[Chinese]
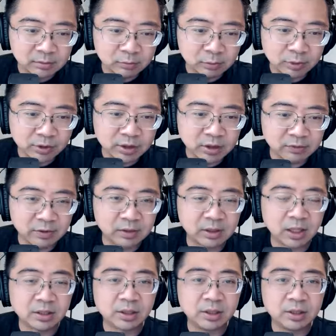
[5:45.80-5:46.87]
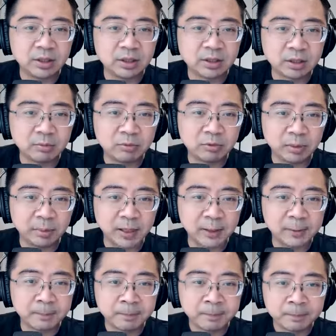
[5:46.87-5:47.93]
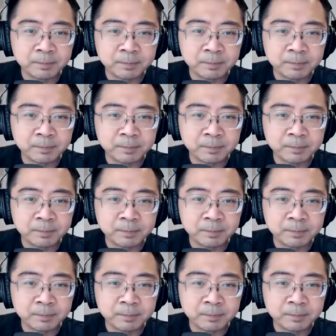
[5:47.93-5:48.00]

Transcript: 我觉得是一个非常大潜力一个项目，好吗？